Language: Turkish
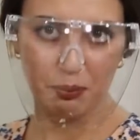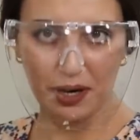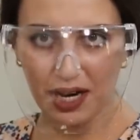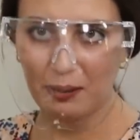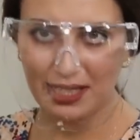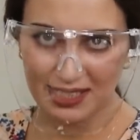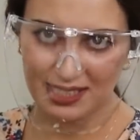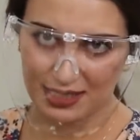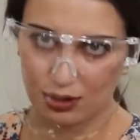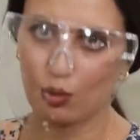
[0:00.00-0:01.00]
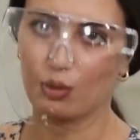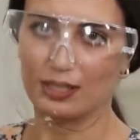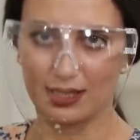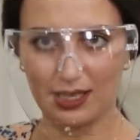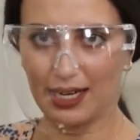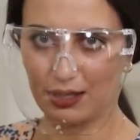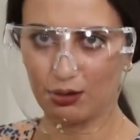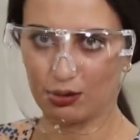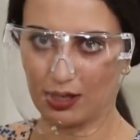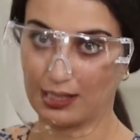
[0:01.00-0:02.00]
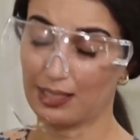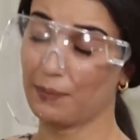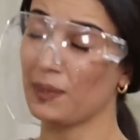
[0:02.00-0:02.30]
girip bakabilirsiniz çok ısrar ediyorsanız.